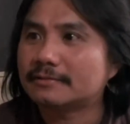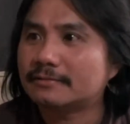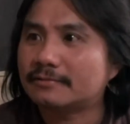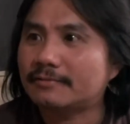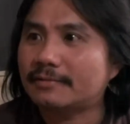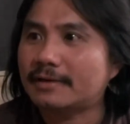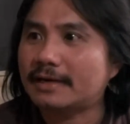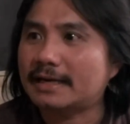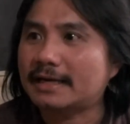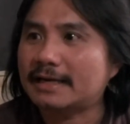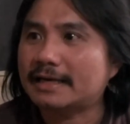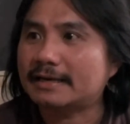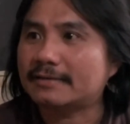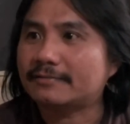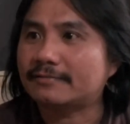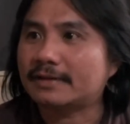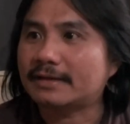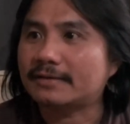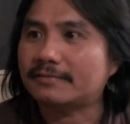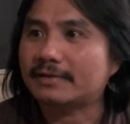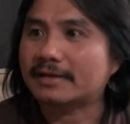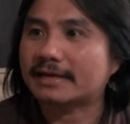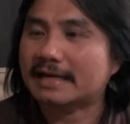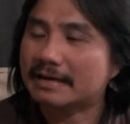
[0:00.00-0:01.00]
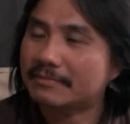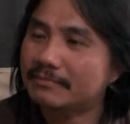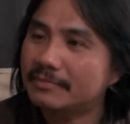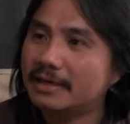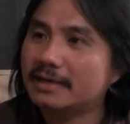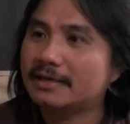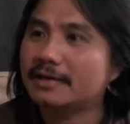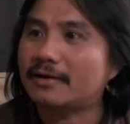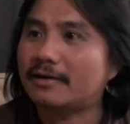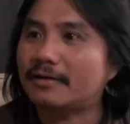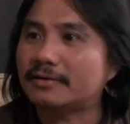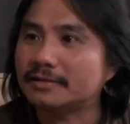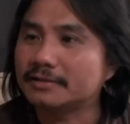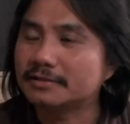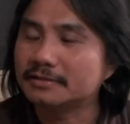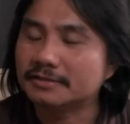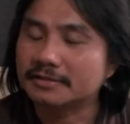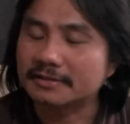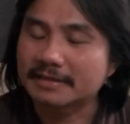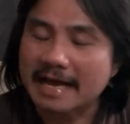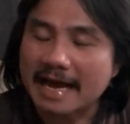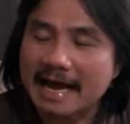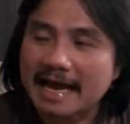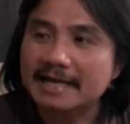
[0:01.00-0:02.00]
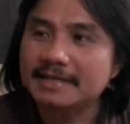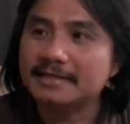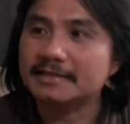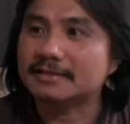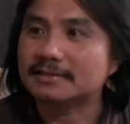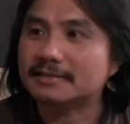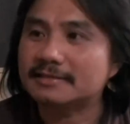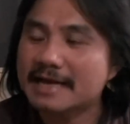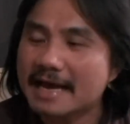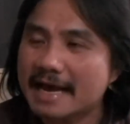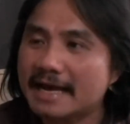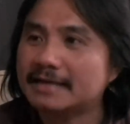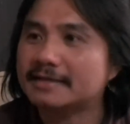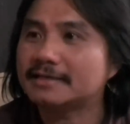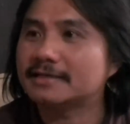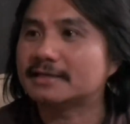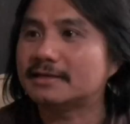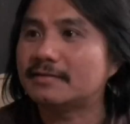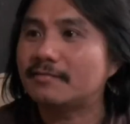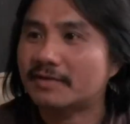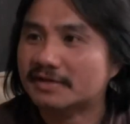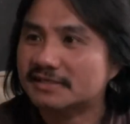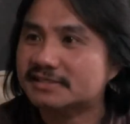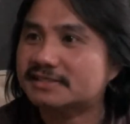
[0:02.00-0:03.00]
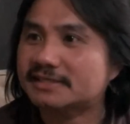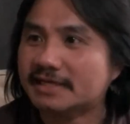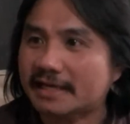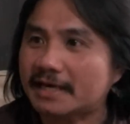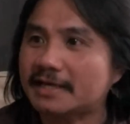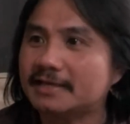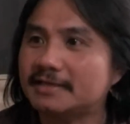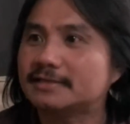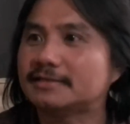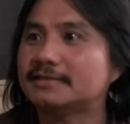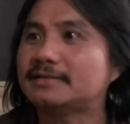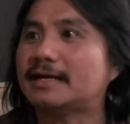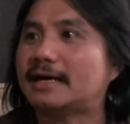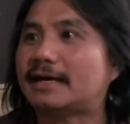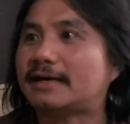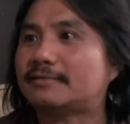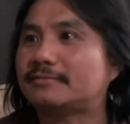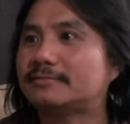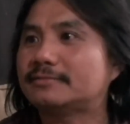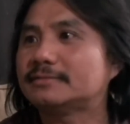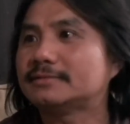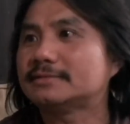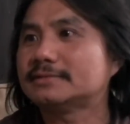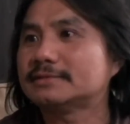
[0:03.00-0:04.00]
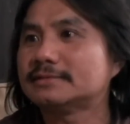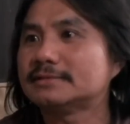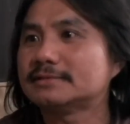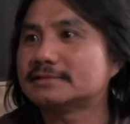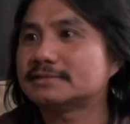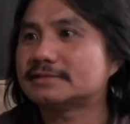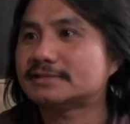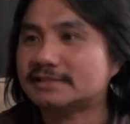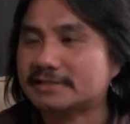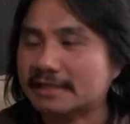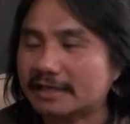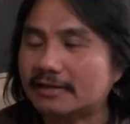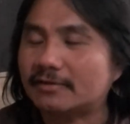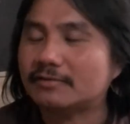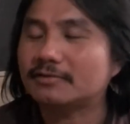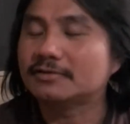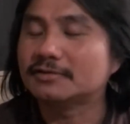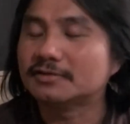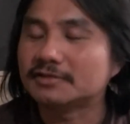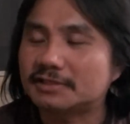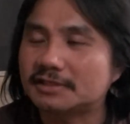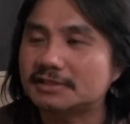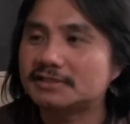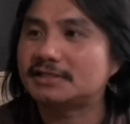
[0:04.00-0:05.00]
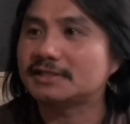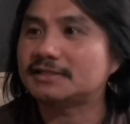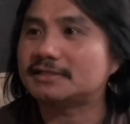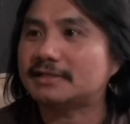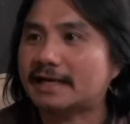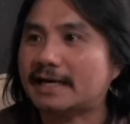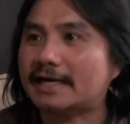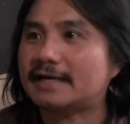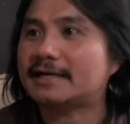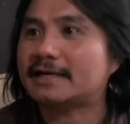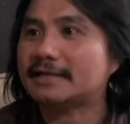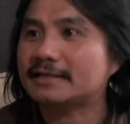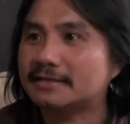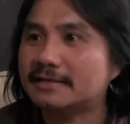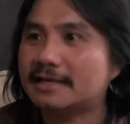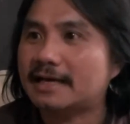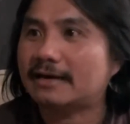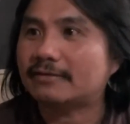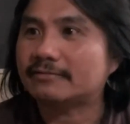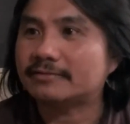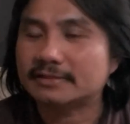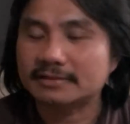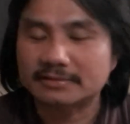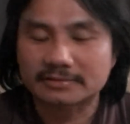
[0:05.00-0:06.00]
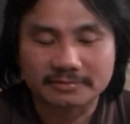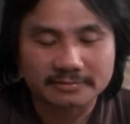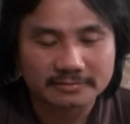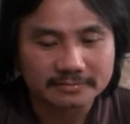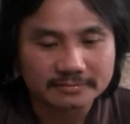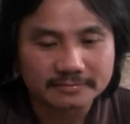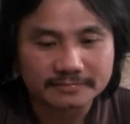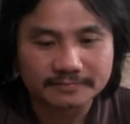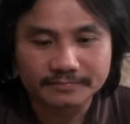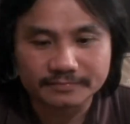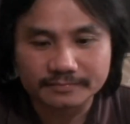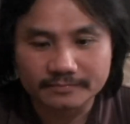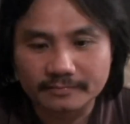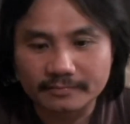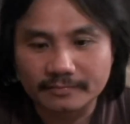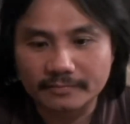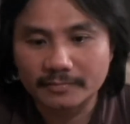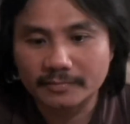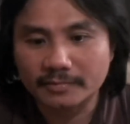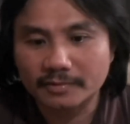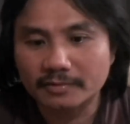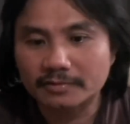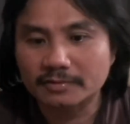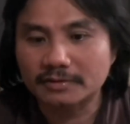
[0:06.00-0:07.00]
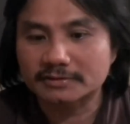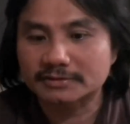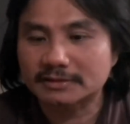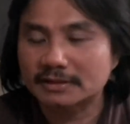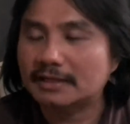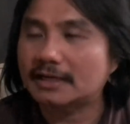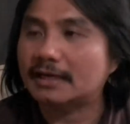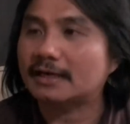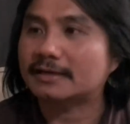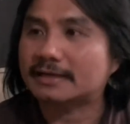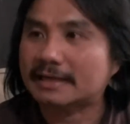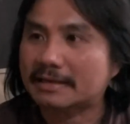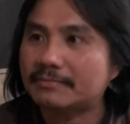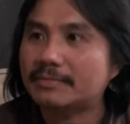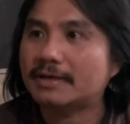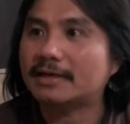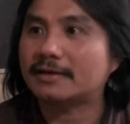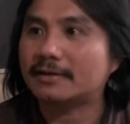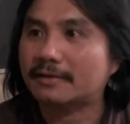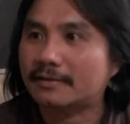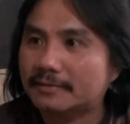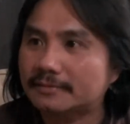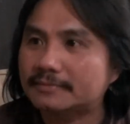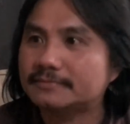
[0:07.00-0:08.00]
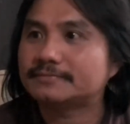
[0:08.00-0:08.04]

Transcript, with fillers: Và, và, và cảm ơn họ, những người đã giữ, đang giữ và sẽ giữ đảo. Sẽ có những người chiến sĩ trẻ đã giữ đảo, thì tôi được xin lời cảm ơn họ.